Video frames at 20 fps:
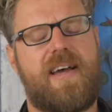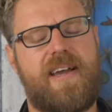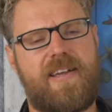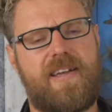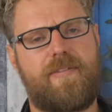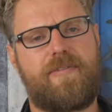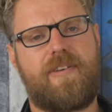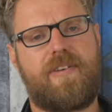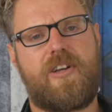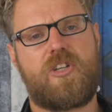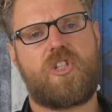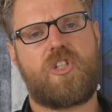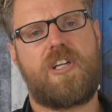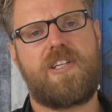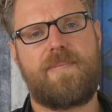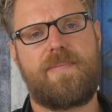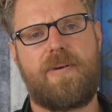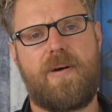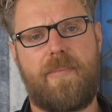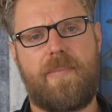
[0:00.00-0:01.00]
Eingefleischter
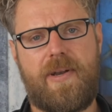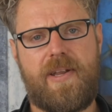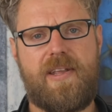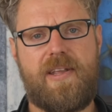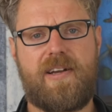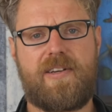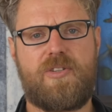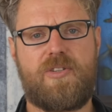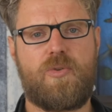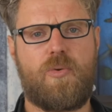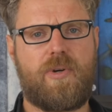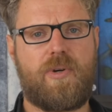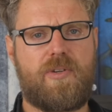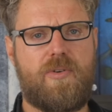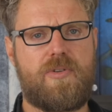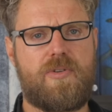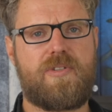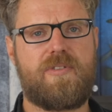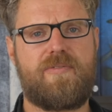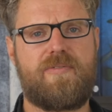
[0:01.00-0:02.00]
Liebhaber der
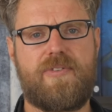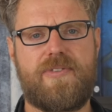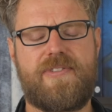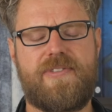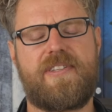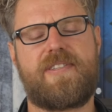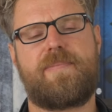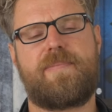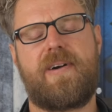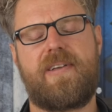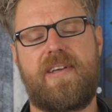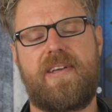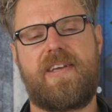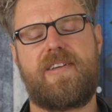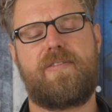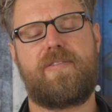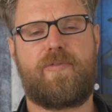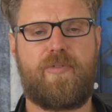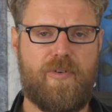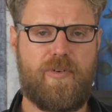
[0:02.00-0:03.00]
Yakitori-Küche, wirst jetzt beide
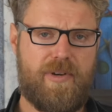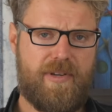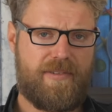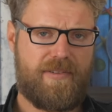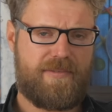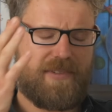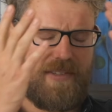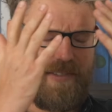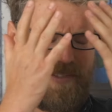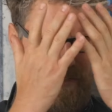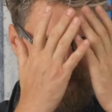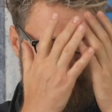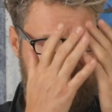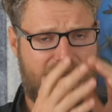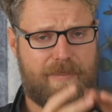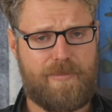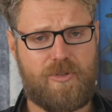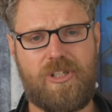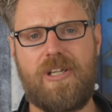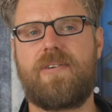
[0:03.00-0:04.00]
Hände vor dir Gesicht
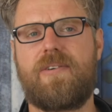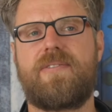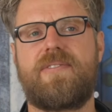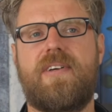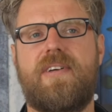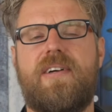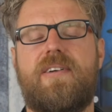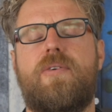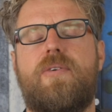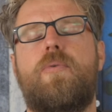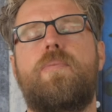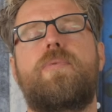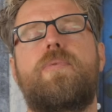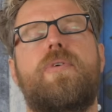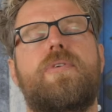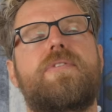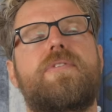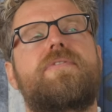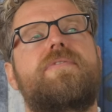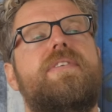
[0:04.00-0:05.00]
zusammenschlagen und sagen, um
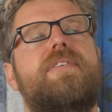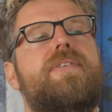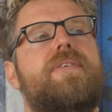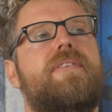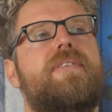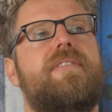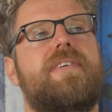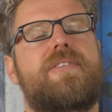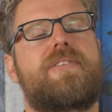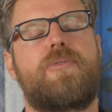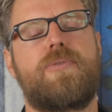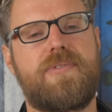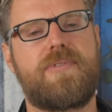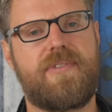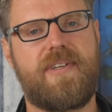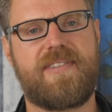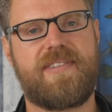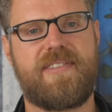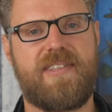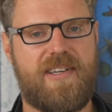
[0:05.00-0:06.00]
Gottes Willen, Junge, was tust du
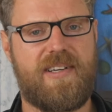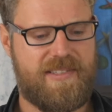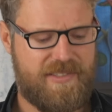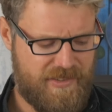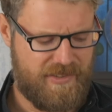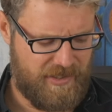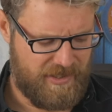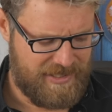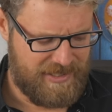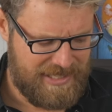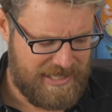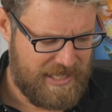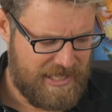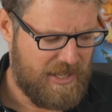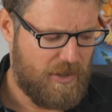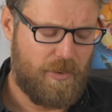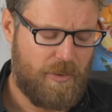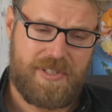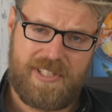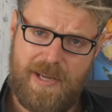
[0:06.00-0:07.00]
jetzt da? So.
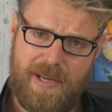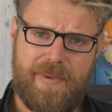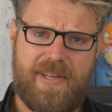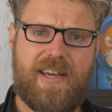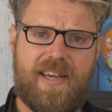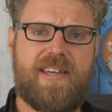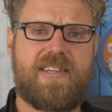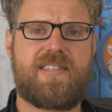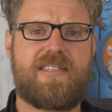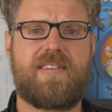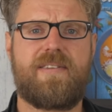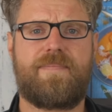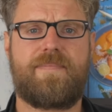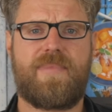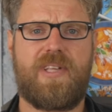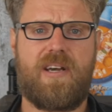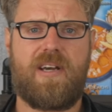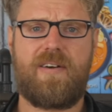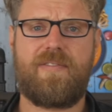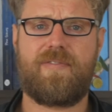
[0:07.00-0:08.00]
Und ich gebe dir recht,
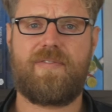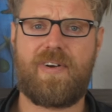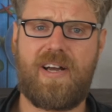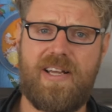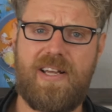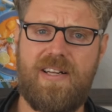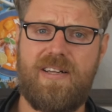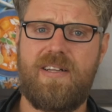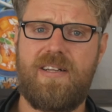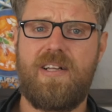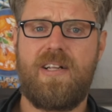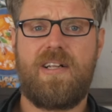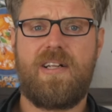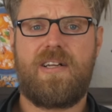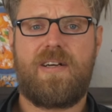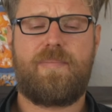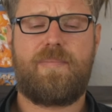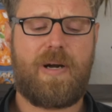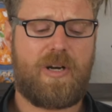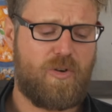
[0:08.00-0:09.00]
ja, weil
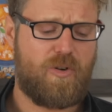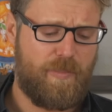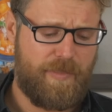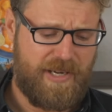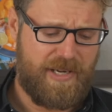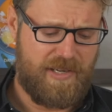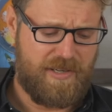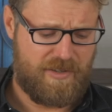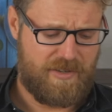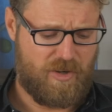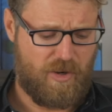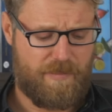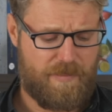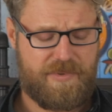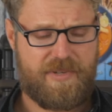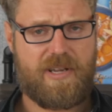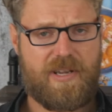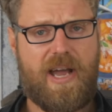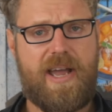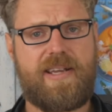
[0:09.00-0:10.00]
Pankomehl
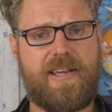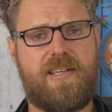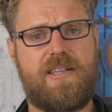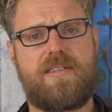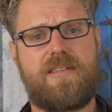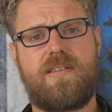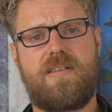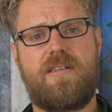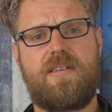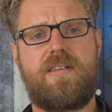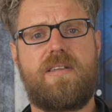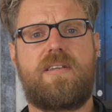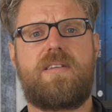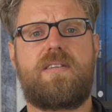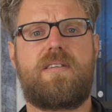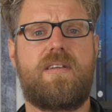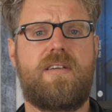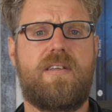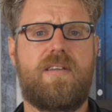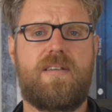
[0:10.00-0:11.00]
kommt eigentlich
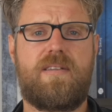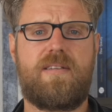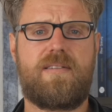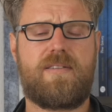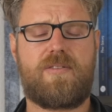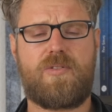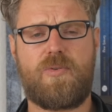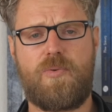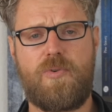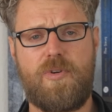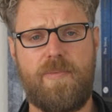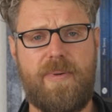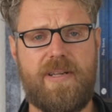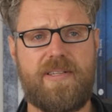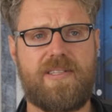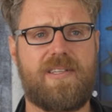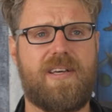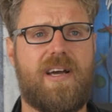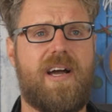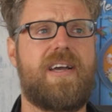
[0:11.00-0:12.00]
nicht in diese zu
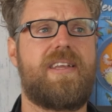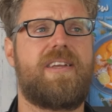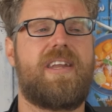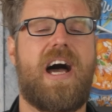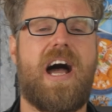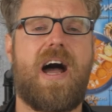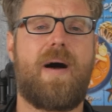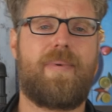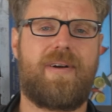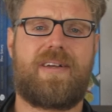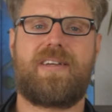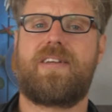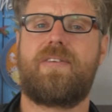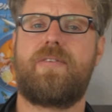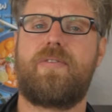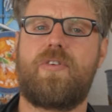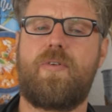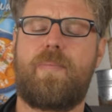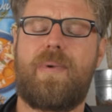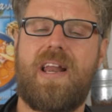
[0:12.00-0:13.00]
Zucute-Bällchen rein. Aber
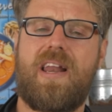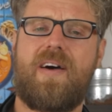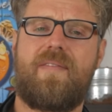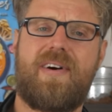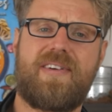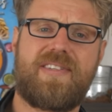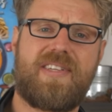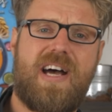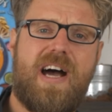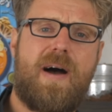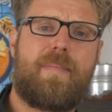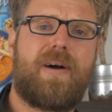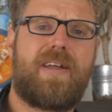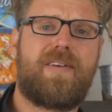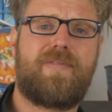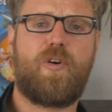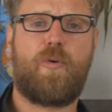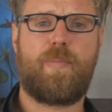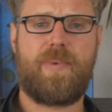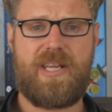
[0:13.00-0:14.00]
normalerweise
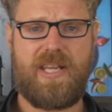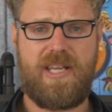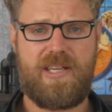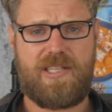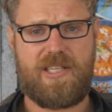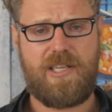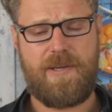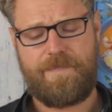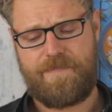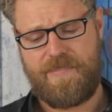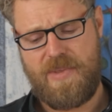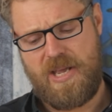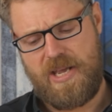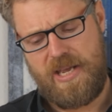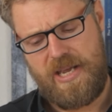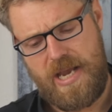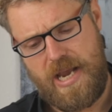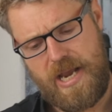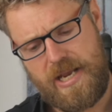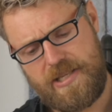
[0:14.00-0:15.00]
arbeiten wir auch mit Hähnchen.
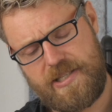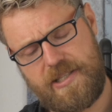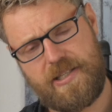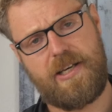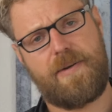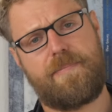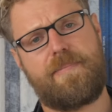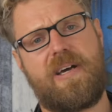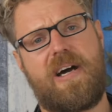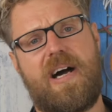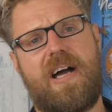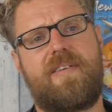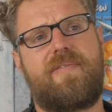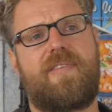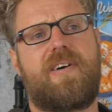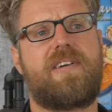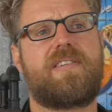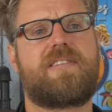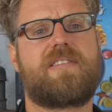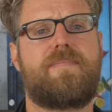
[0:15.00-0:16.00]
Hähnchen hat mehr
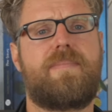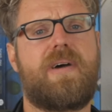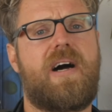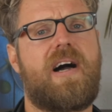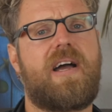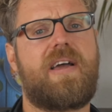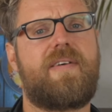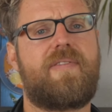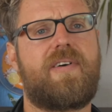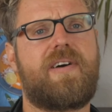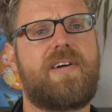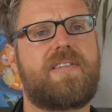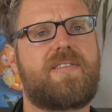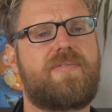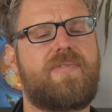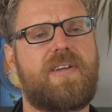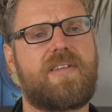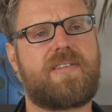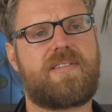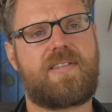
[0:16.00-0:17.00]
Eiweiß, mehr Eiweiß,
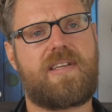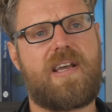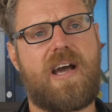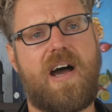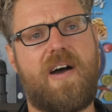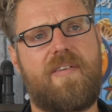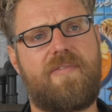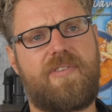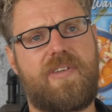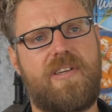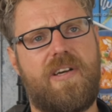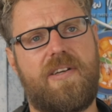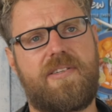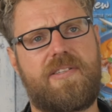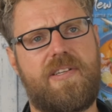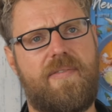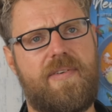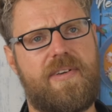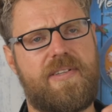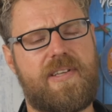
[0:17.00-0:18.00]
wenn es gar wird,
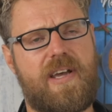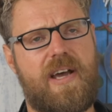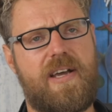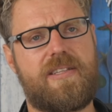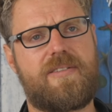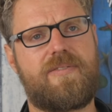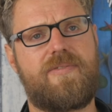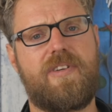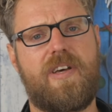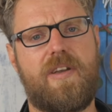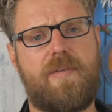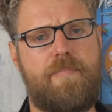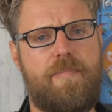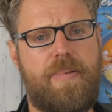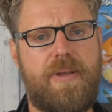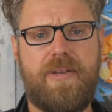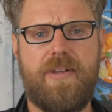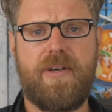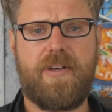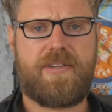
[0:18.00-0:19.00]
ja, wenn es heiß wird,
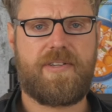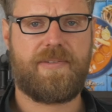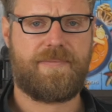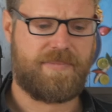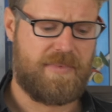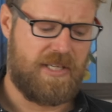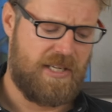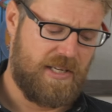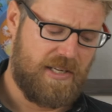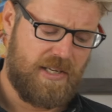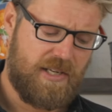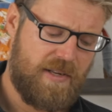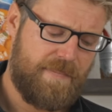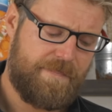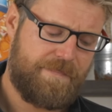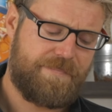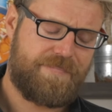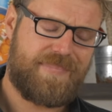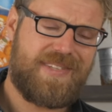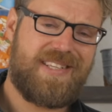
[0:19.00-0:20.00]
bindet.
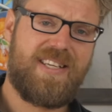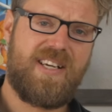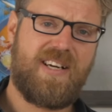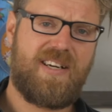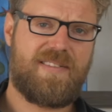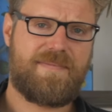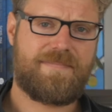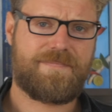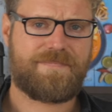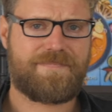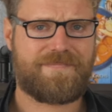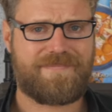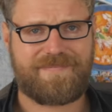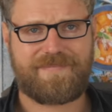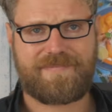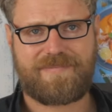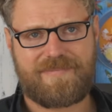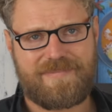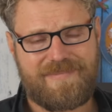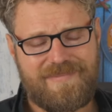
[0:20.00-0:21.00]
Hier
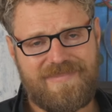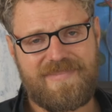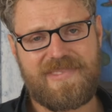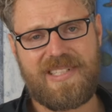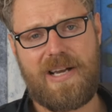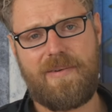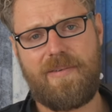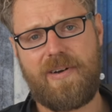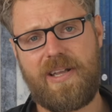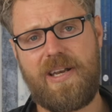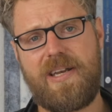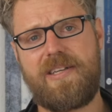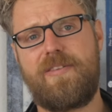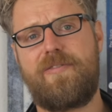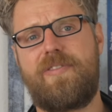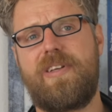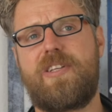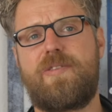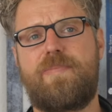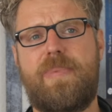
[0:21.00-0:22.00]
haben wir relativ
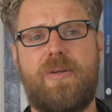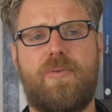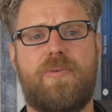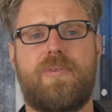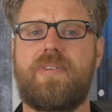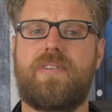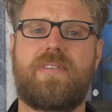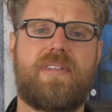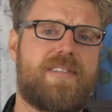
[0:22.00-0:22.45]
wenig Bindung drin.